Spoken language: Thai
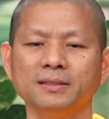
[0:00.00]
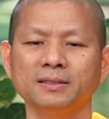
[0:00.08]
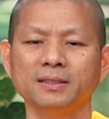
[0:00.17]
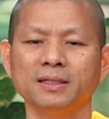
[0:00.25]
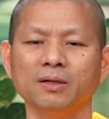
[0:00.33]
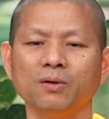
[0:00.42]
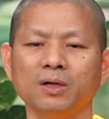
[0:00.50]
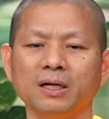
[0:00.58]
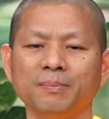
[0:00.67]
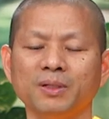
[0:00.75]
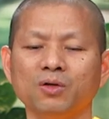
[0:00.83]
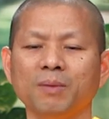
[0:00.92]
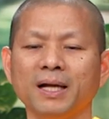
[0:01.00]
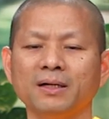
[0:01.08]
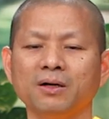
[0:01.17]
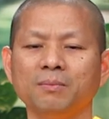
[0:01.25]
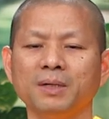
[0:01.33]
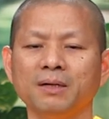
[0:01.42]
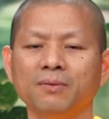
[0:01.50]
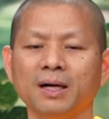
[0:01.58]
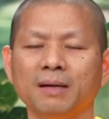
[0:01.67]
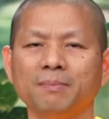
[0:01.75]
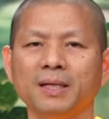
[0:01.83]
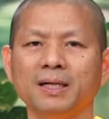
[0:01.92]
ถ้าคนในปัจจุบันก็เหมือนว่า
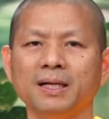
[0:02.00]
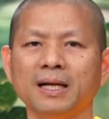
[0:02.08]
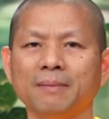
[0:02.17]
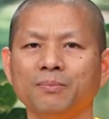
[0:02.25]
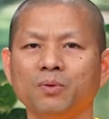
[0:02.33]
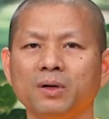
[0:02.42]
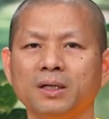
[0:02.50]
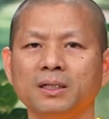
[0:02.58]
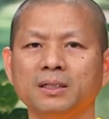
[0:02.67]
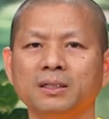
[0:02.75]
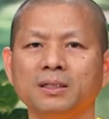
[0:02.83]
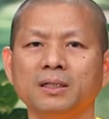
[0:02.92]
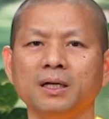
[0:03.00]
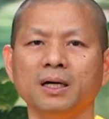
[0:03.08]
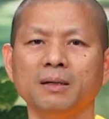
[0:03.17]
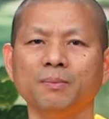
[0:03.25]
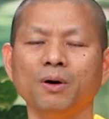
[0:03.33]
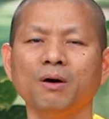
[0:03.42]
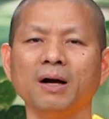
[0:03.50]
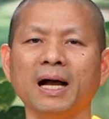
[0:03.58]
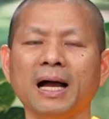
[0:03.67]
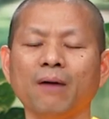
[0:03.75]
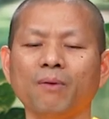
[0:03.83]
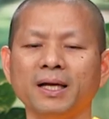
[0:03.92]
เป็นระดับพวกพ่อ
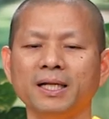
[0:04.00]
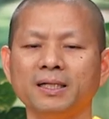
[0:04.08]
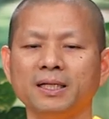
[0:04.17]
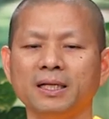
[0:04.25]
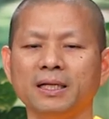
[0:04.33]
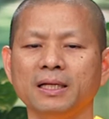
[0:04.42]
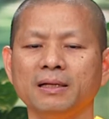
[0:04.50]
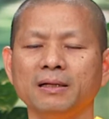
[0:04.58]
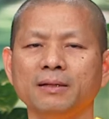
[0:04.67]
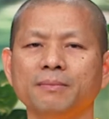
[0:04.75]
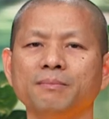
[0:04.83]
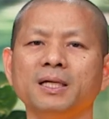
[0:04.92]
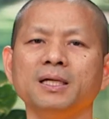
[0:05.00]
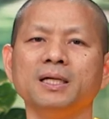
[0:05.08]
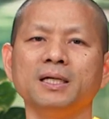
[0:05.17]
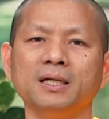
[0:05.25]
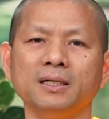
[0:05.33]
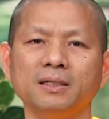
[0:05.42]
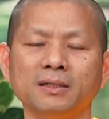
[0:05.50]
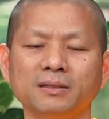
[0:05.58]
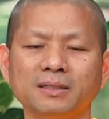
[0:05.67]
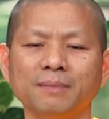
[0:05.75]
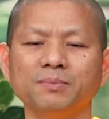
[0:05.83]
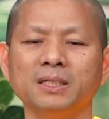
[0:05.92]
ค้าวานิชที่มี
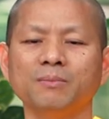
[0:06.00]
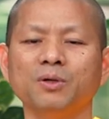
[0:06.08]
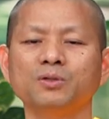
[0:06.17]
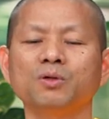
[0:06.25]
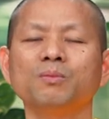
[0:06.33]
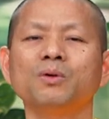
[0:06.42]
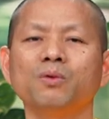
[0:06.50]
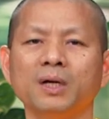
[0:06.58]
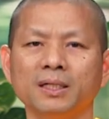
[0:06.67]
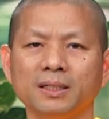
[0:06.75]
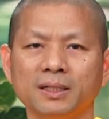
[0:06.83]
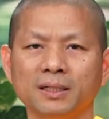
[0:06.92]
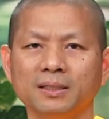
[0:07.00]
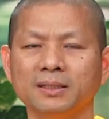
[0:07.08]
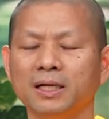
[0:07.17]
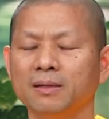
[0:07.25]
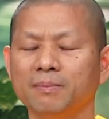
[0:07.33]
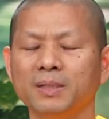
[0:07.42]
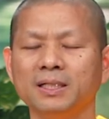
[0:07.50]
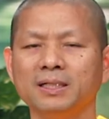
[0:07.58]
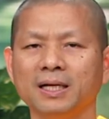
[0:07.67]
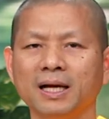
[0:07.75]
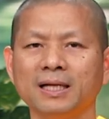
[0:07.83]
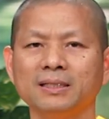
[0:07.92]
ทรัพย์สินพอสมควร แต่ไม่ถึง
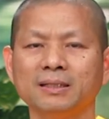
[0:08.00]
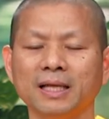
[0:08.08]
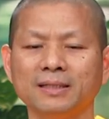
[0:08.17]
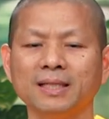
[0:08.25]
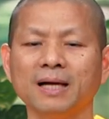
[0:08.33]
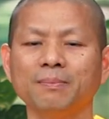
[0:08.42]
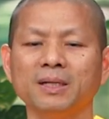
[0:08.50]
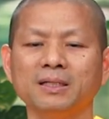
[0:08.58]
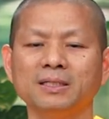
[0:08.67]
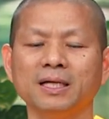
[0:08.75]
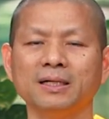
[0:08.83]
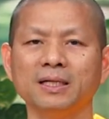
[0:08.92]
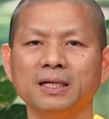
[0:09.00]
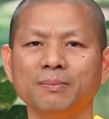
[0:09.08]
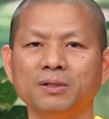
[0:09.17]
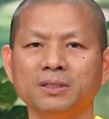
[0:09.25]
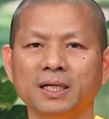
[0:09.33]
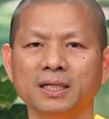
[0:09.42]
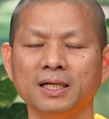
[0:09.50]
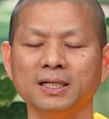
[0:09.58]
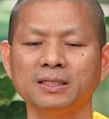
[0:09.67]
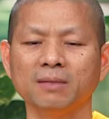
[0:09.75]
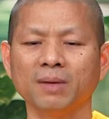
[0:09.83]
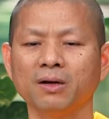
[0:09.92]
ขั้นแต่งตั้งเป็นเศรษฐีเพราะเศรษฐีใน
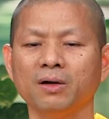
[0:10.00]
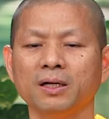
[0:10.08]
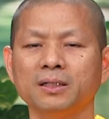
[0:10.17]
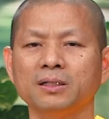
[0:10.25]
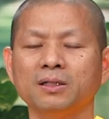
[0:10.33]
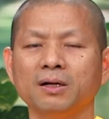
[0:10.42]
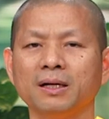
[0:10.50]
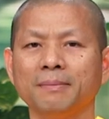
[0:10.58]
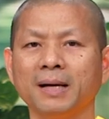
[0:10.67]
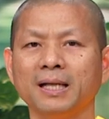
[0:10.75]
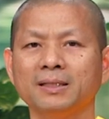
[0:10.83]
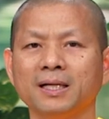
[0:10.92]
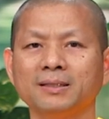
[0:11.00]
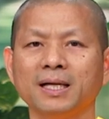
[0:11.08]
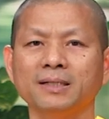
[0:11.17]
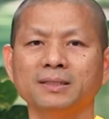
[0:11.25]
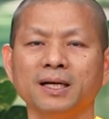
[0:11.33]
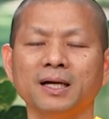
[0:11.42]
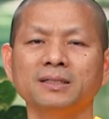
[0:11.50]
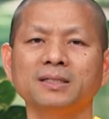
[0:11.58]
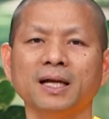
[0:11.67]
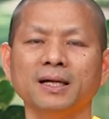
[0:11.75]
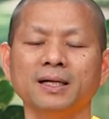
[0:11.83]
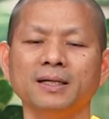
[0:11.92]
สมัยก่อนก็จะต้องรับการแต่งตั้งจากก
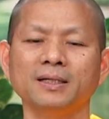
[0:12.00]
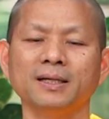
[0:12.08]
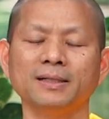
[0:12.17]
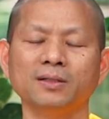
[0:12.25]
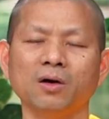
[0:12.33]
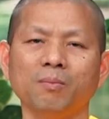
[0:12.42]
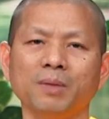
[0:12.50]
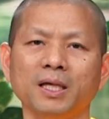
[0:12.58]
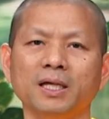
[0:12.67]
ษัตริย์ ต้องมี